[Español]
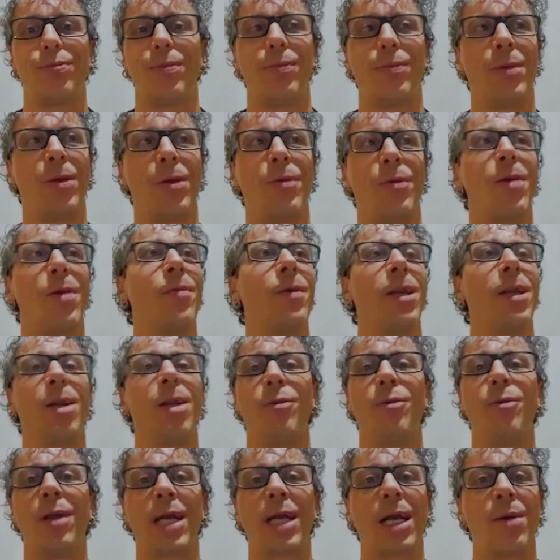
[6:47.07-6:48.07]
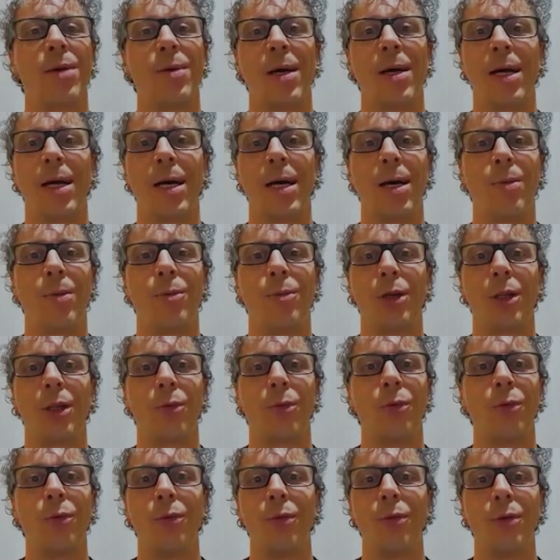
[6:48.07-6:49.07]
me voy a ver en una cama
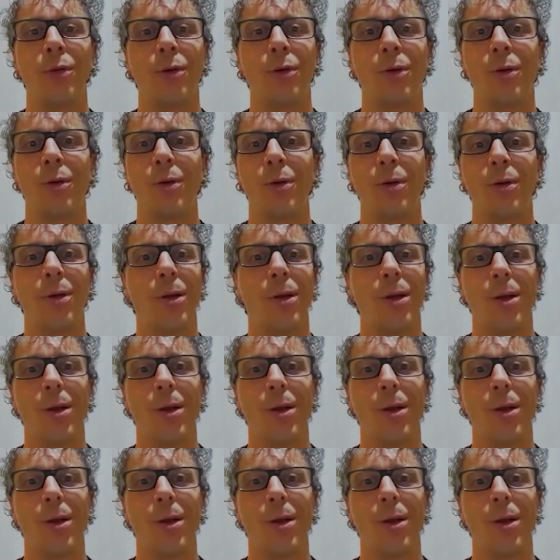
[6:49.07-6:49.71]
moribundo